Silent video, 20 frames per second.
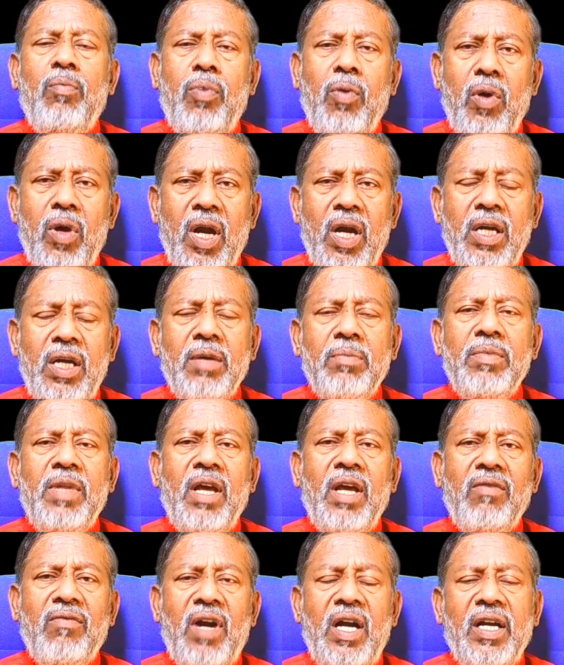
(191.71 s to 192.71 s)
போராட்டம்
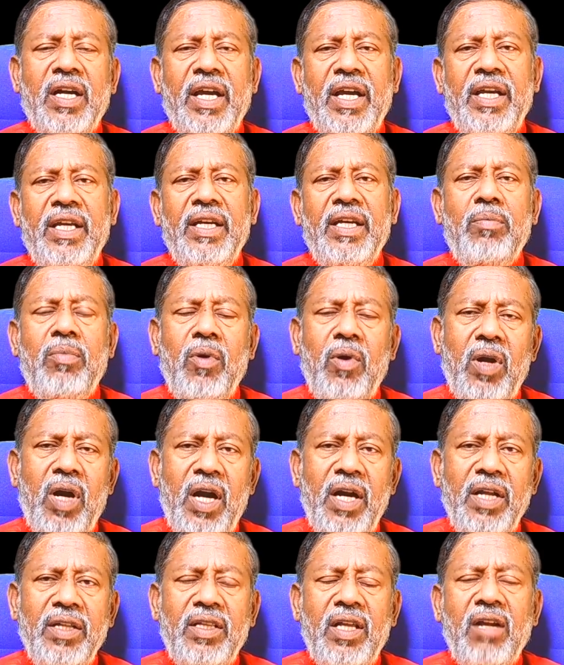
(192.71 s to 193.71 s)
தான் வாழ்க்கை
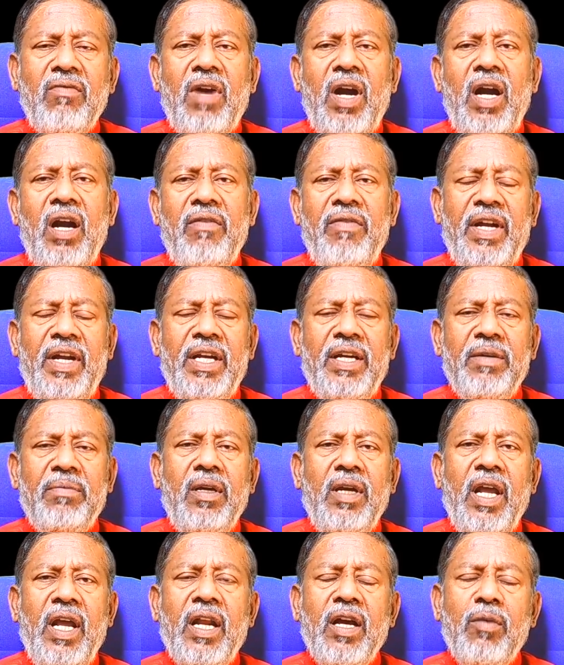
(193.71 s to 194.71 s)
போராடித்தான் வாழ வேண்டும்
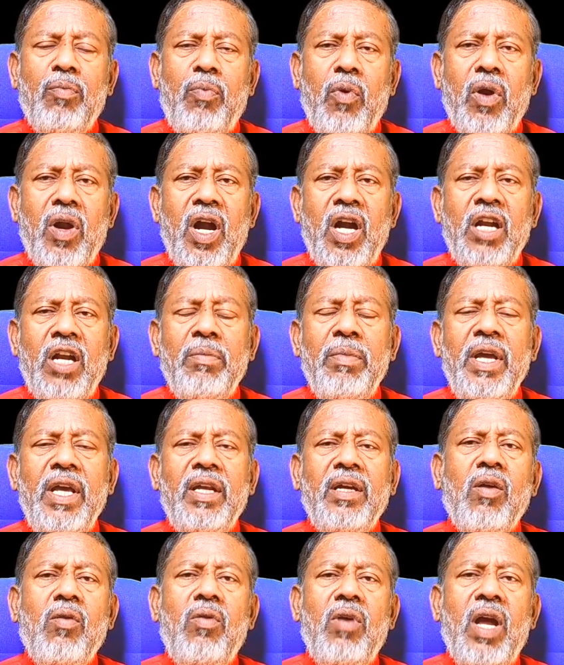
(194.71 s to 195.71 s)
எனக்கு போராட்டமே
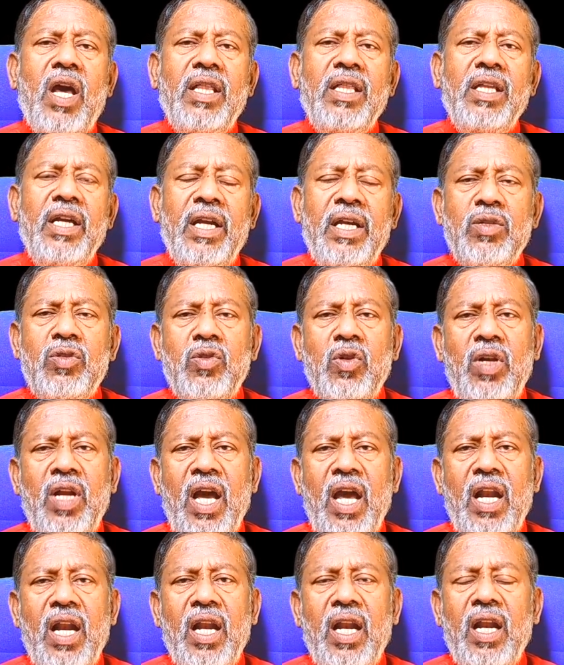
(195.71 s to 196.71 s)
இருக்கக்கூடாது என்று
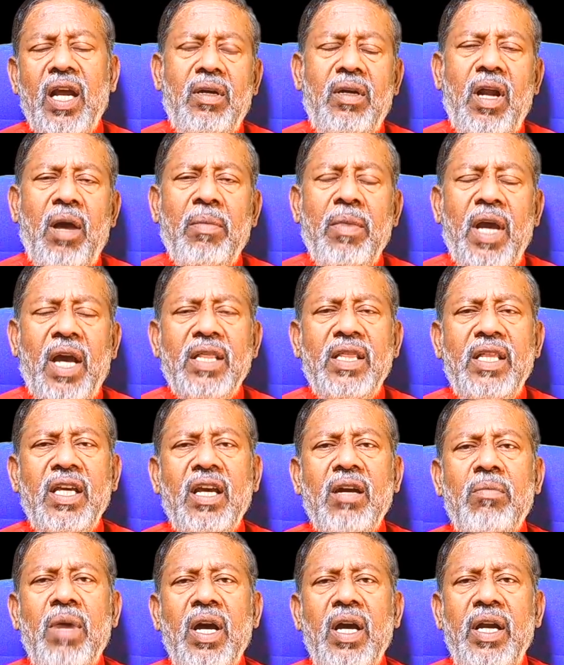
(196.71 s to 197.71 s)
சொன்னால் நம்மை
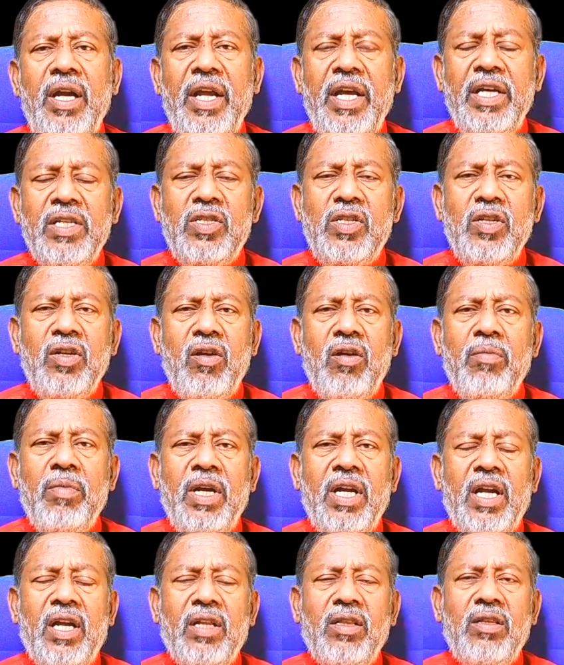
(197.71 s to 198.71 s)
அதிகமாக நேசிக்கிறோம்
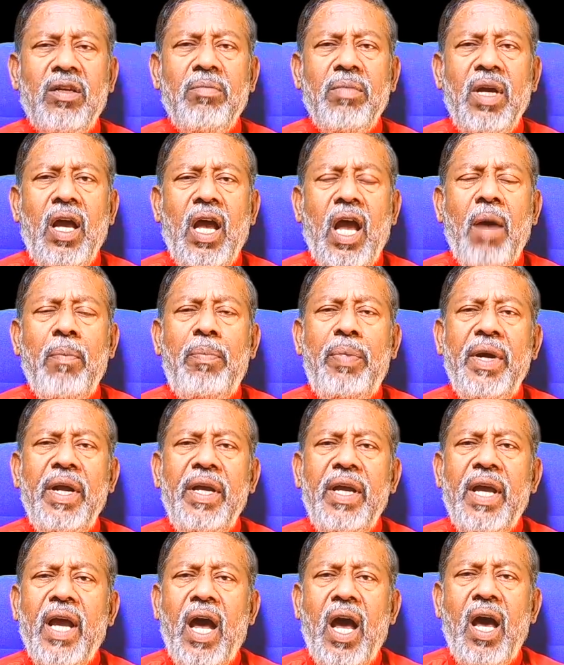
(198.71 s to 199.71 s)
என்று அர்த்தம் அப்படி
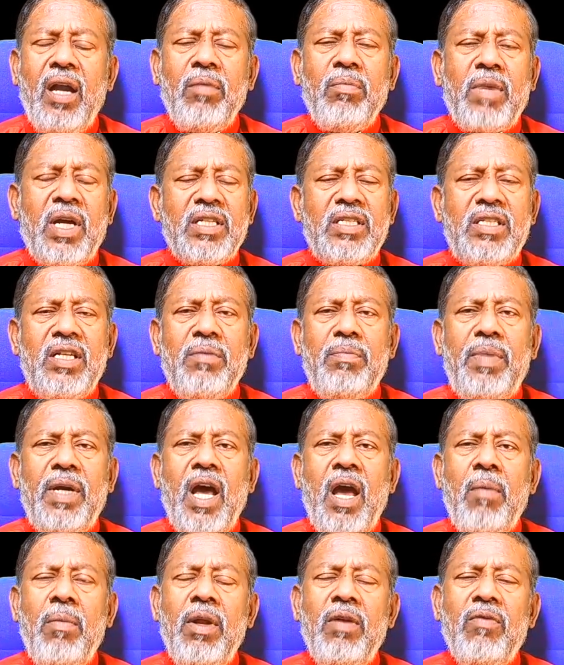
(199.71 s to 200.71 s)
யாரும்
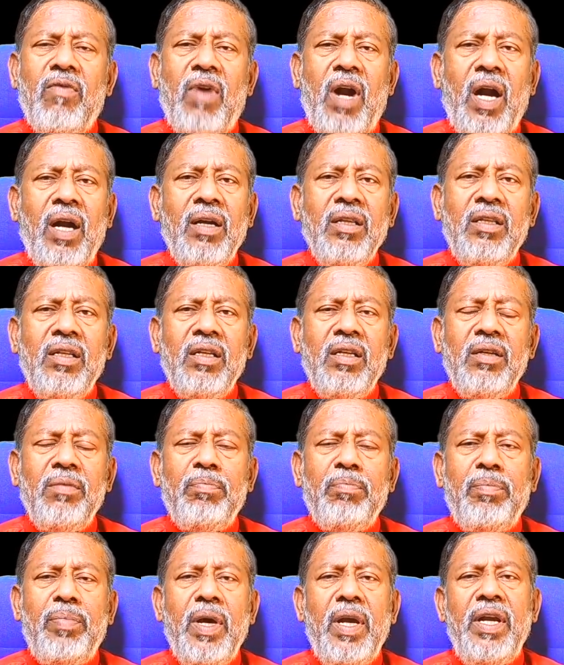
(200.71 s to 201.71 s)
கஷ்டப்படாமல் வாழ்ந்து
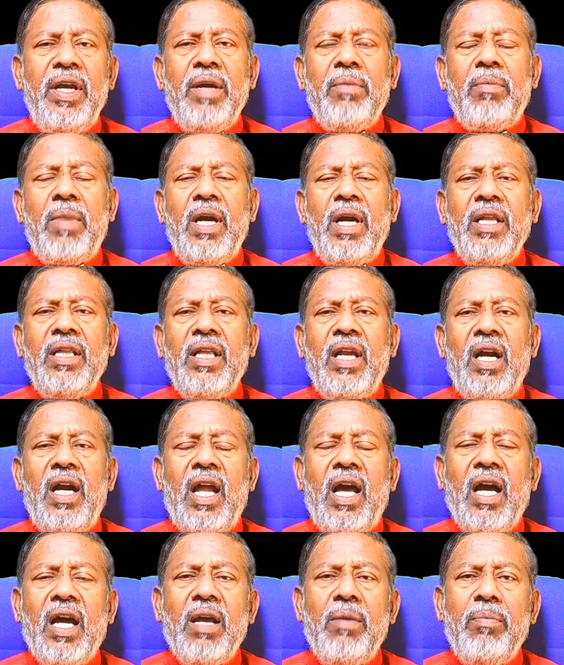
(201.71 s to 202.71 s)
பெரிய
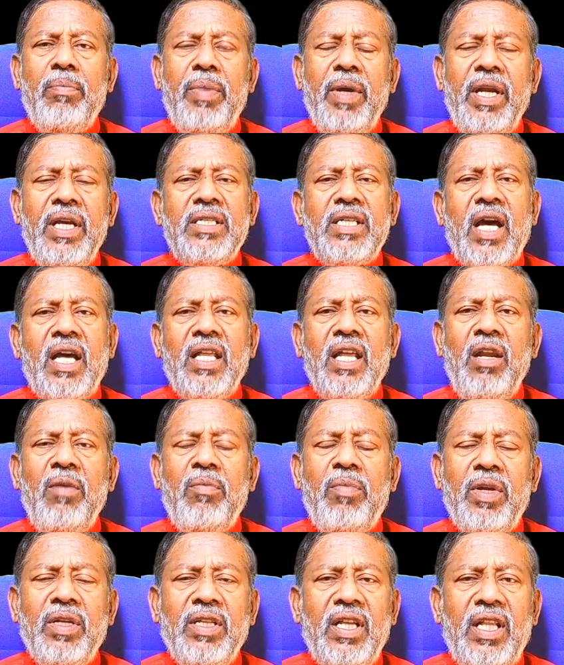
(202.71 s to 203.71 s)
மனிதர்களாக பெரிய சாதனை
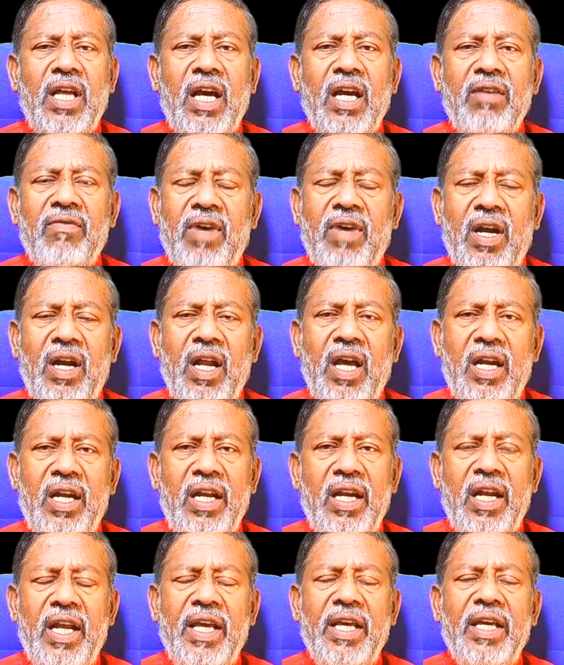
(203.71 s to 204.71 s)
புரிந்ததாக வரலாறு
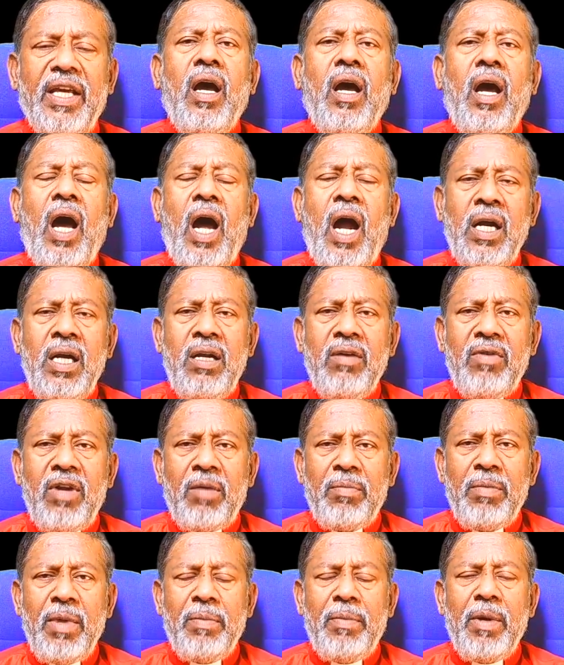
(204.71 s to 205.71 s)
இல்லை ஆண்டவர்
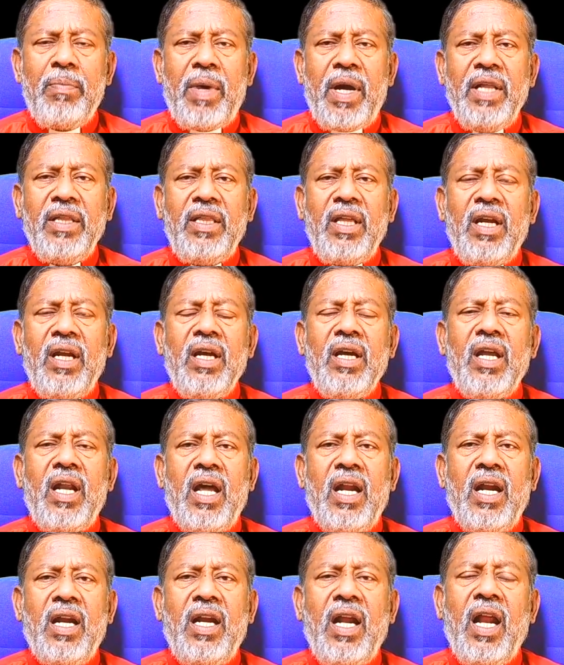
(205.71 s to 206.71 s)
நம்ம இப்படி
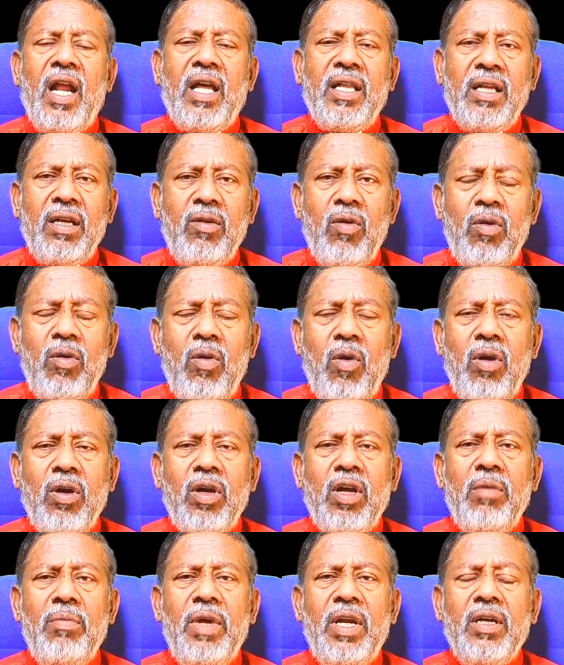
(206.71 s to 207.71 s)
படித்திருக்கிறார் என்றால் அதற்கு ஒரு
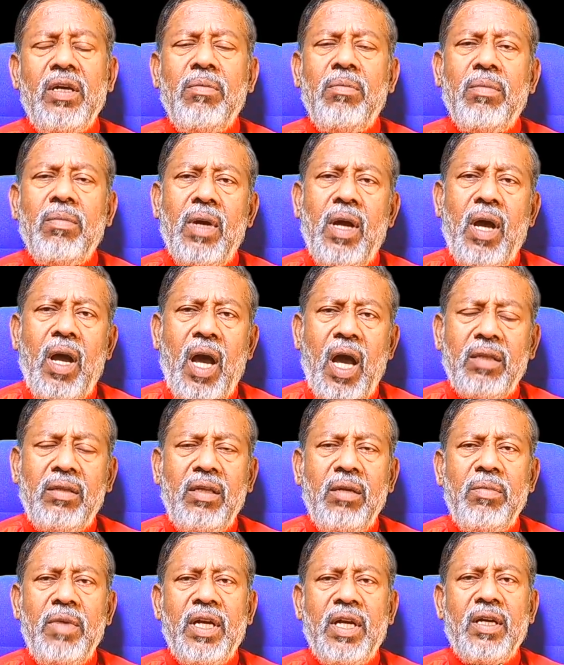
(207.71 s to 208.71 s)
நோக்கம் இருக்கும்
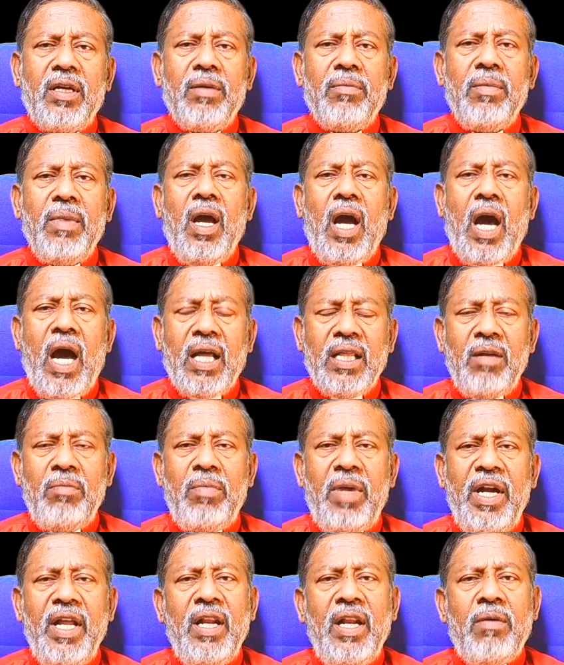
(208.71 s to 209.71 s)
அர்த்தம் இருக்கும்
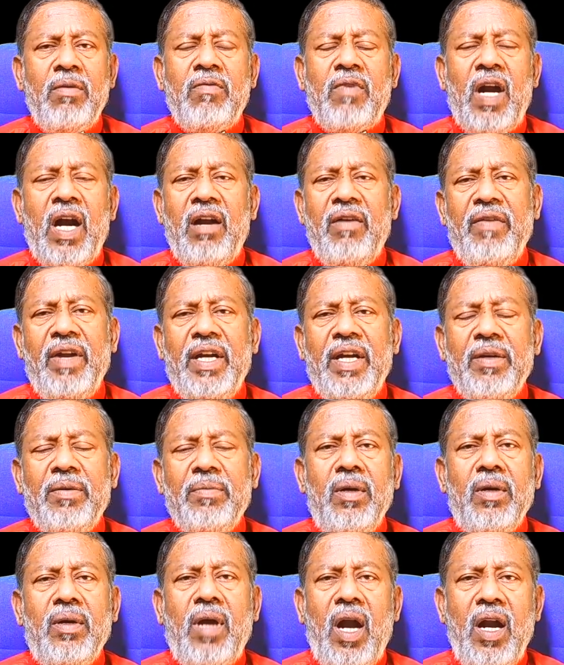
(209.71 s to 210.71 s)
அதன்படி நாம் வாழ வேண்டும்
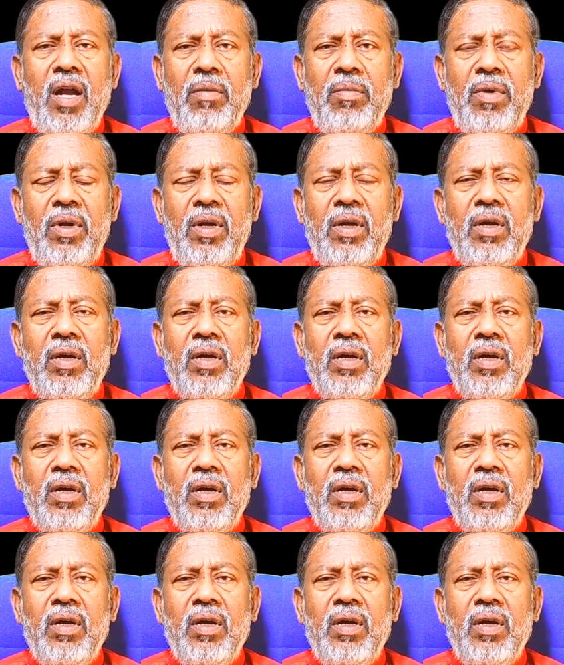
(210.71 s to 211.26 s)
கடவுள்